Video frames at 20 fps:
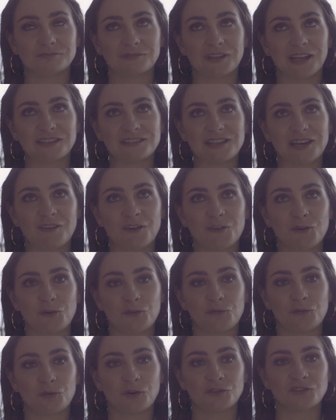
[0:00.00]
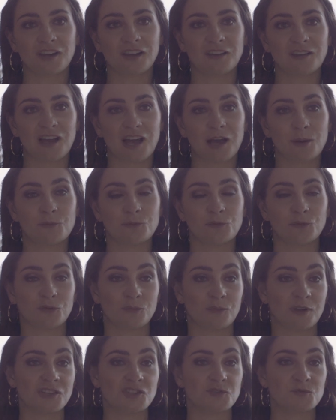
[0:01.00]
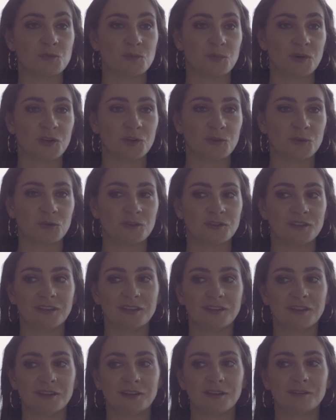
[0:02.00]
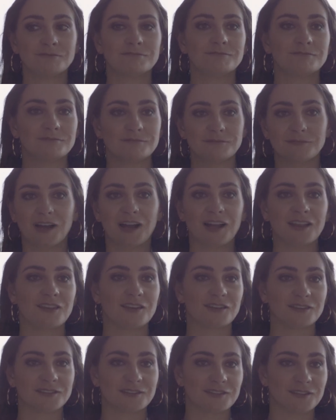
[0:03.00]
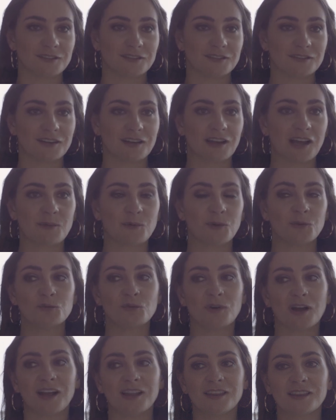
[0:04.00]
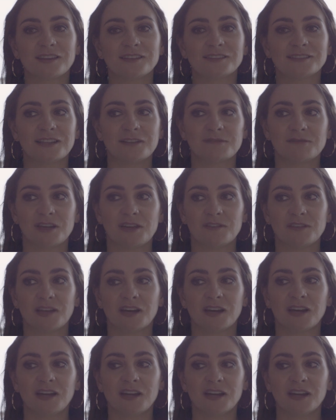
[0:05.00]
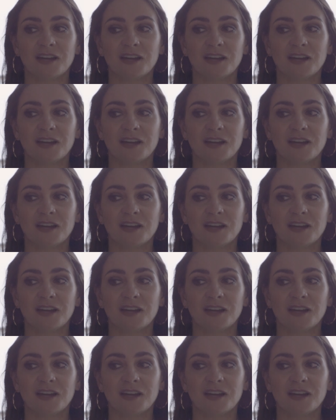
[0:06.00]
na, teilweise auch Vorteile haben von Menschen mit Behinderung, die anders sind. Aber nur anders sind, weil wir